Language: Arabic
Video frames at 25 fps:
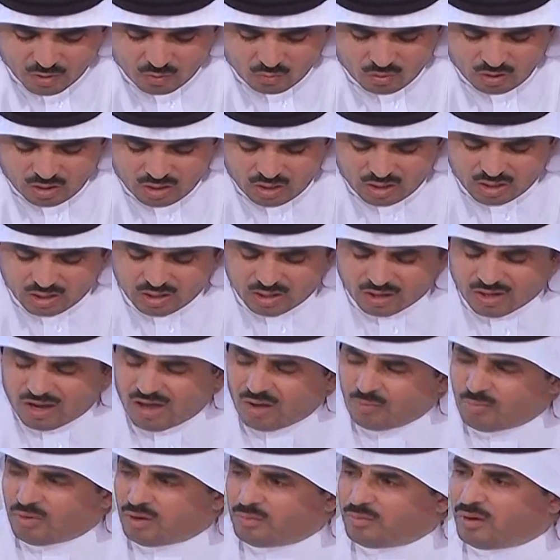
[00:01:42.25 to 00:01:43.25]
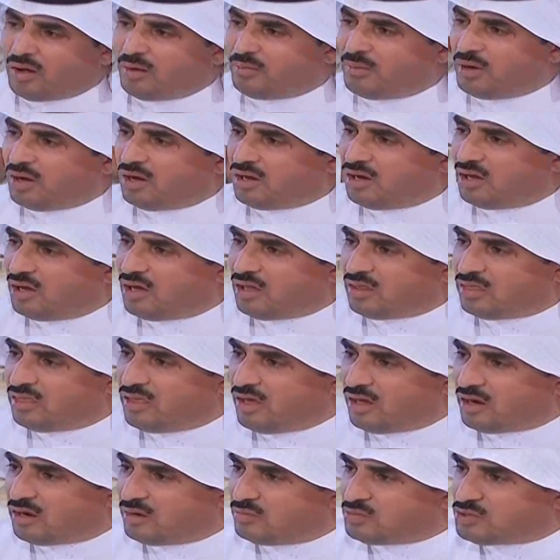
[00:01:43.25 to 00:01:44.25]
ولا قرابه بابه على
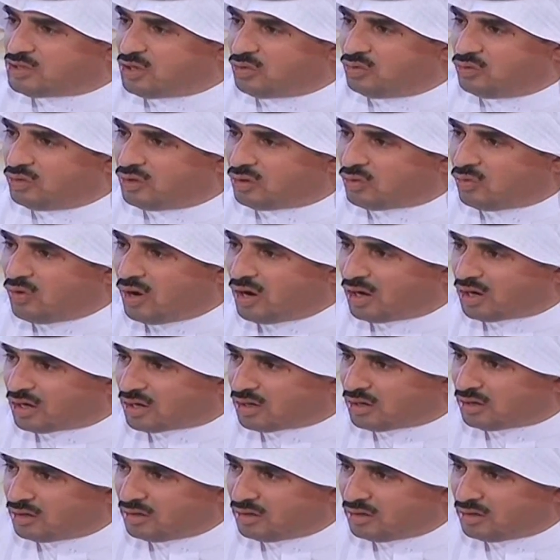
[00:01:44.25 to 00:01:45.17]
هالدار يمسون رواق